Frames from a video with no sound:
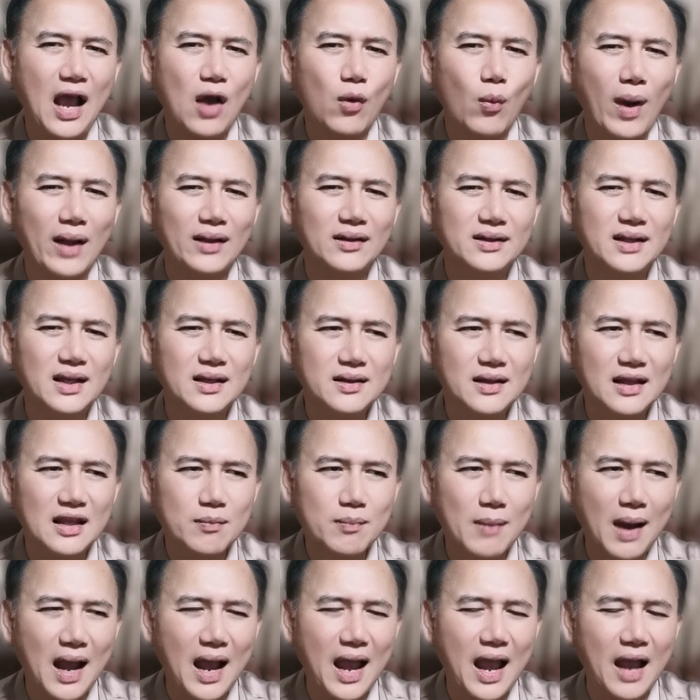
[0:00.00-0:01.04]
5 วันที่ดี
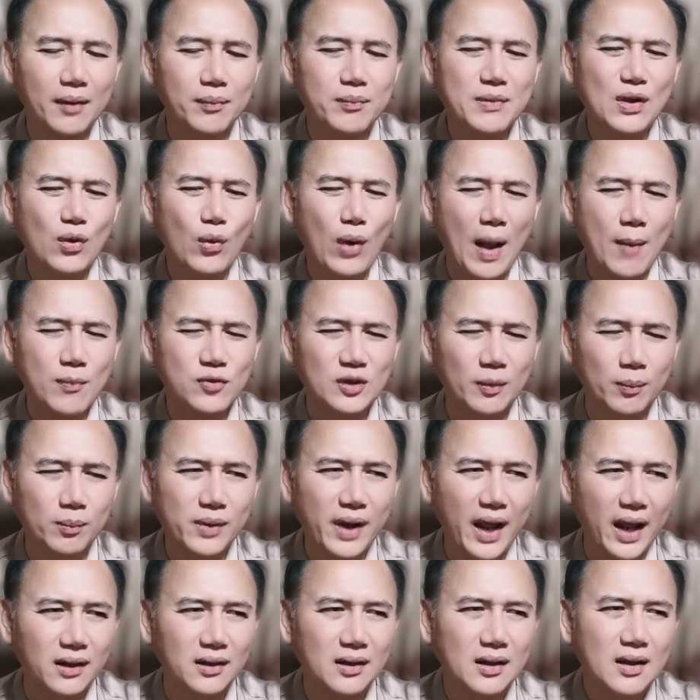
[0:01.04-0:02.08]
มาก มีความสำ
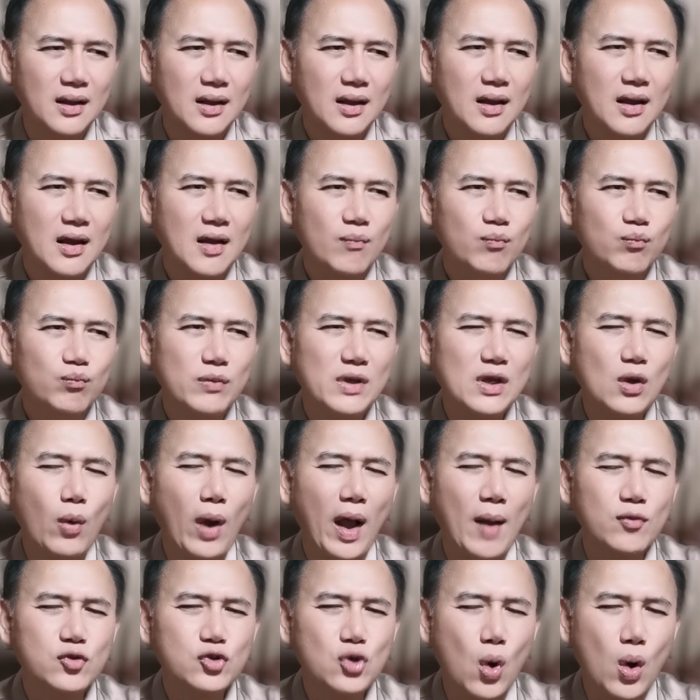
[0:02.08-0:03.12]
เร็จ มีค
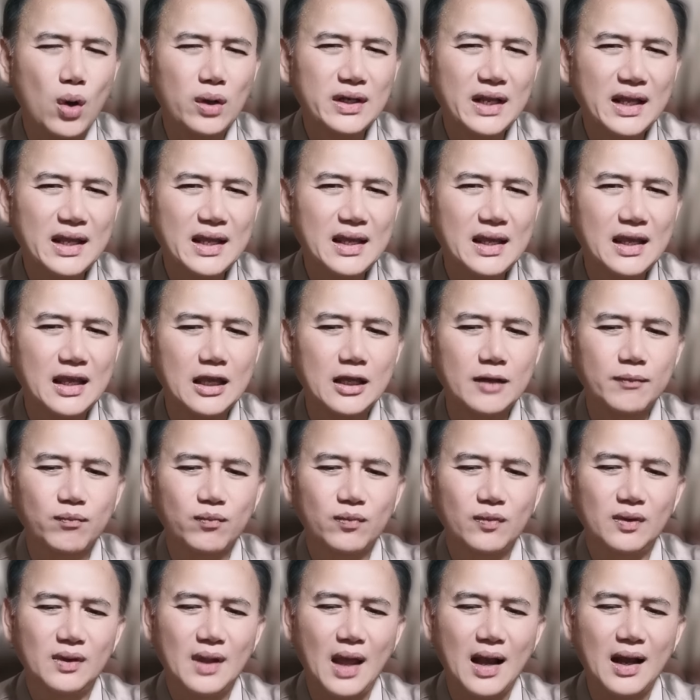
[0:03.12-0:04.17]
วามโชคดี
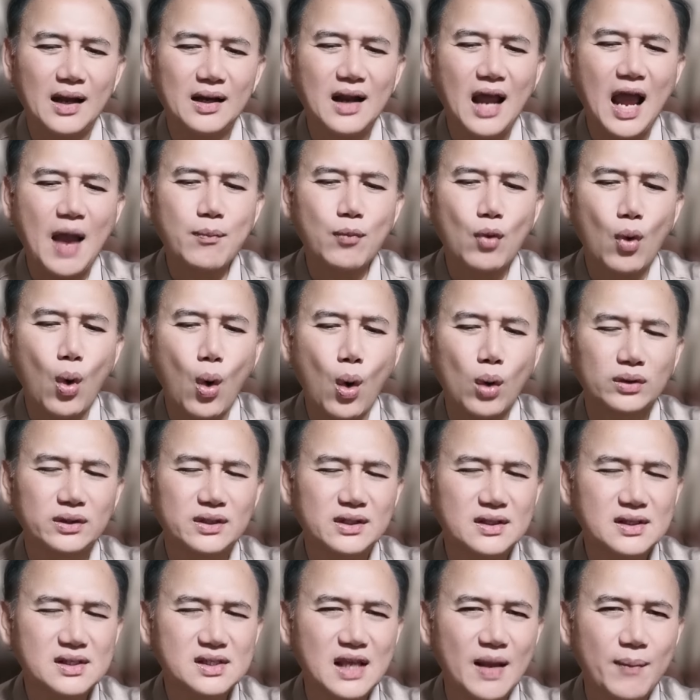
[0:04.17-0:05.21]
นะครับ6
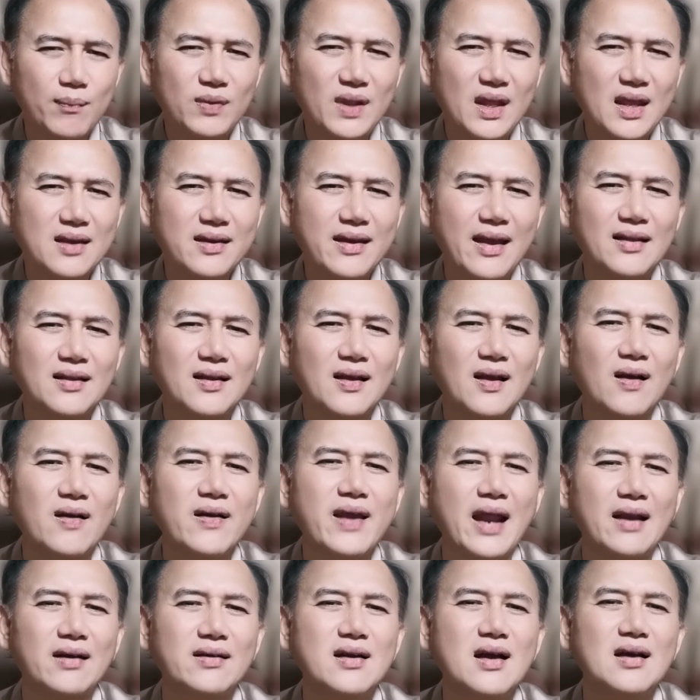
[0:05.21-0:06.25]
ถึง10 นี่คิดเครี
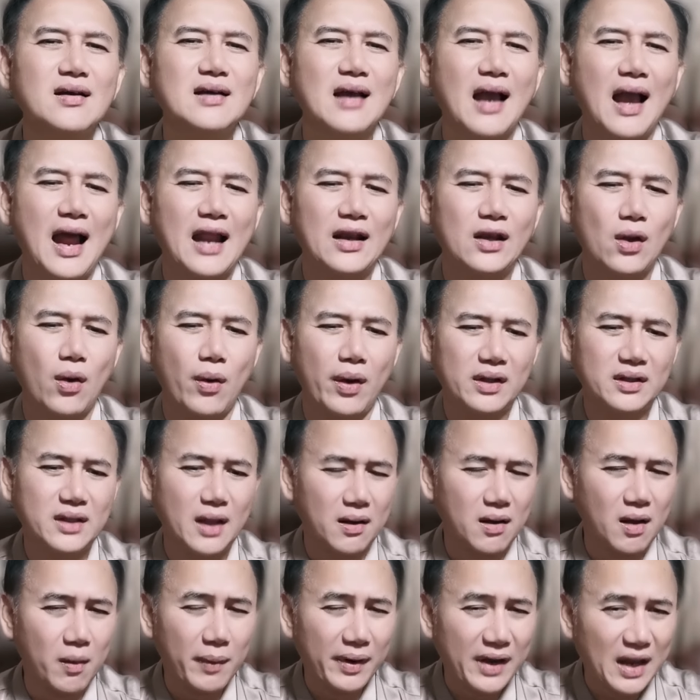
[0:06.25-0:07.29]
ยดเรื่องงานหน่อย แต่
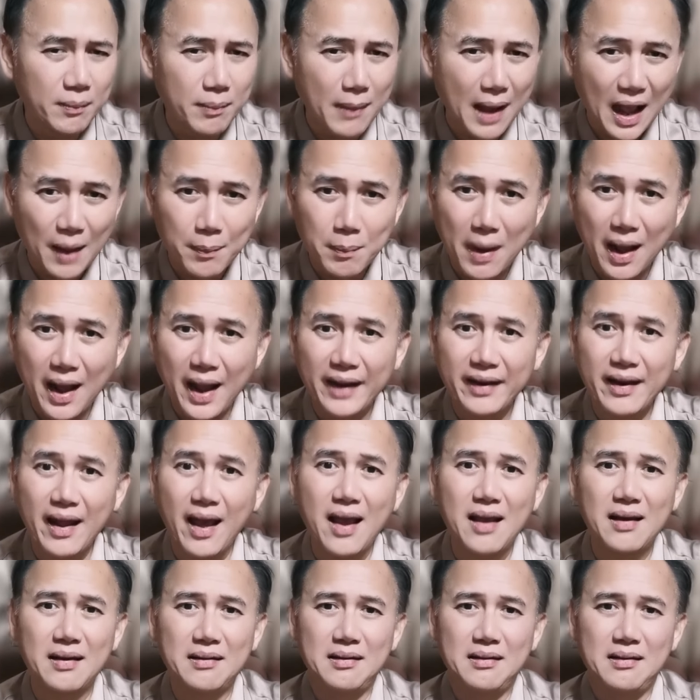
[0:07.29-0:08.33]
ก็ไม่ได้มากมายนะ
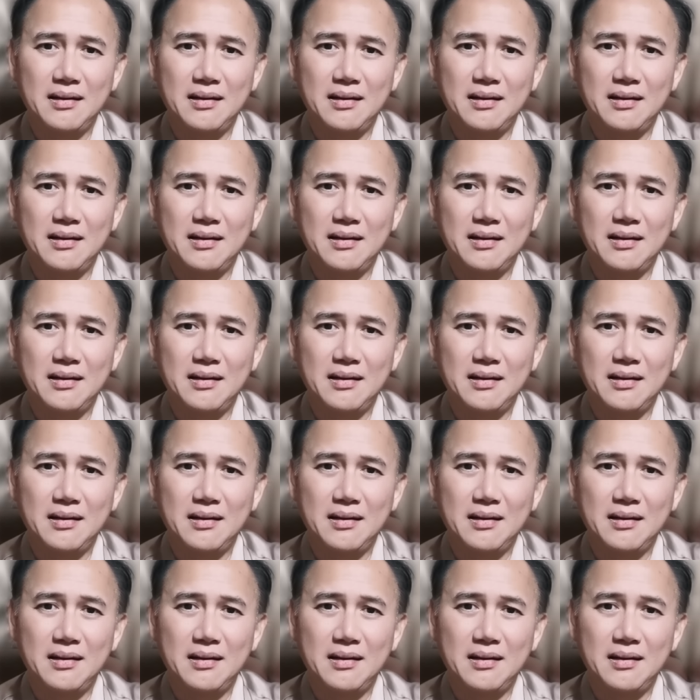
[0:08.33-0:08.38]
